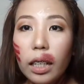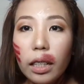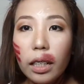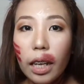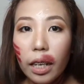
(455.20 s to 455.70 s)

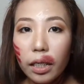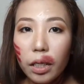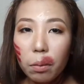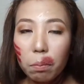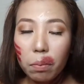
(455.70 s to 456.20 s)
Then
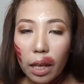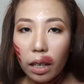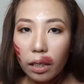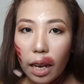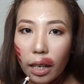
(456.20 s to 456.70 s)
next,
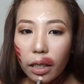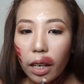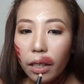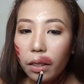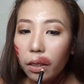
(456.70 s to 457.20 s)
black na
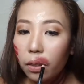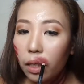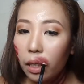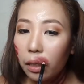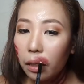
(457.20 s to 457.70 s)
eyeliner
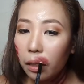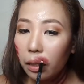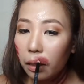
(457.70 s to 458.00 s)
ulit.